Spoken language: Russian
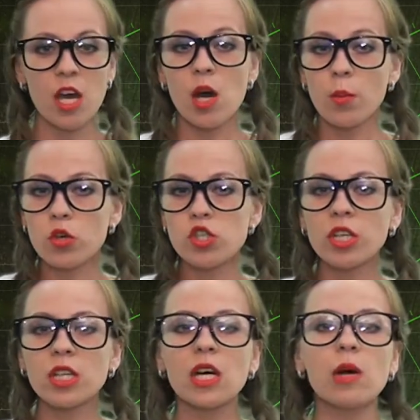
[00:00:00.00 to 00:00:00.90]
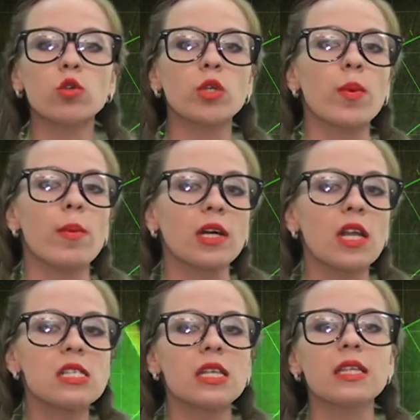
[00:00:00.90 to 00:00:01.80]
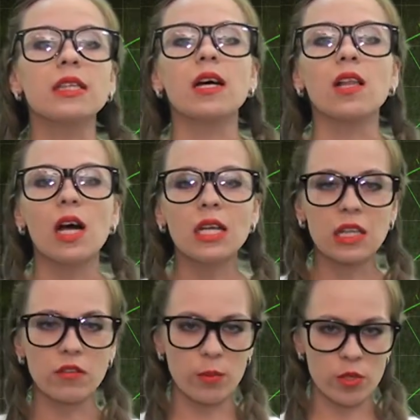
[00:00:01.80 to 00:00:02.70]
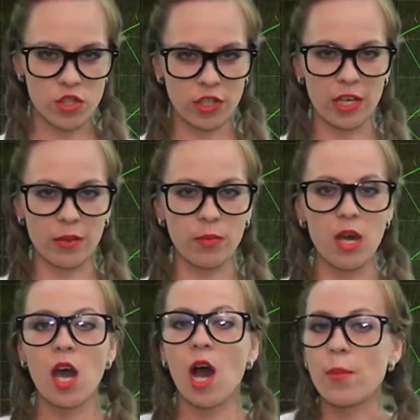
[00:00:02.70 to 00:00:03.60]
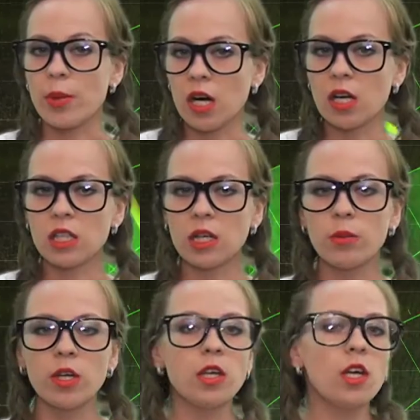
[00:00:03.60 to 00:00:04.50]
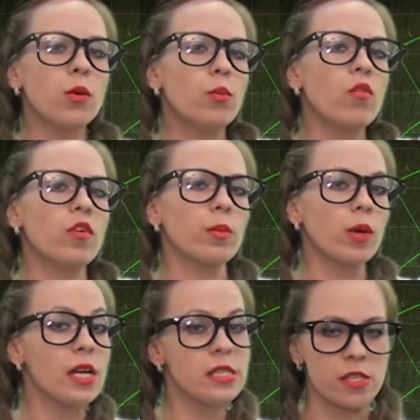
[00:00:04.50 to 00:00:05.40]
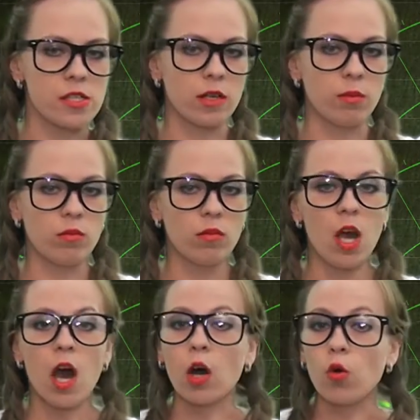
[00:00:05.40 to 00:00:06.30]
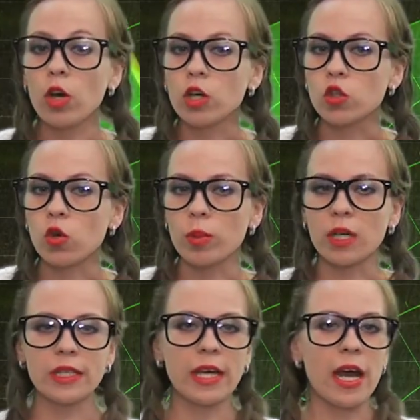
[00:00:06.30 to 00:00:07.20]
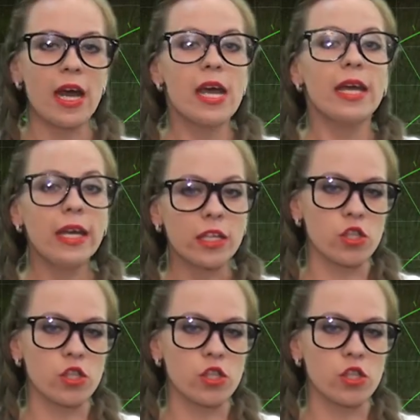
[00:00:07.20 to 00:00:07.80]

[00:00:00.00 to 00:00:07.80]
Позже она кому-то помогла стать талантливым инженером, оператором или поваром-кондитером. А кое-кто благодаря этой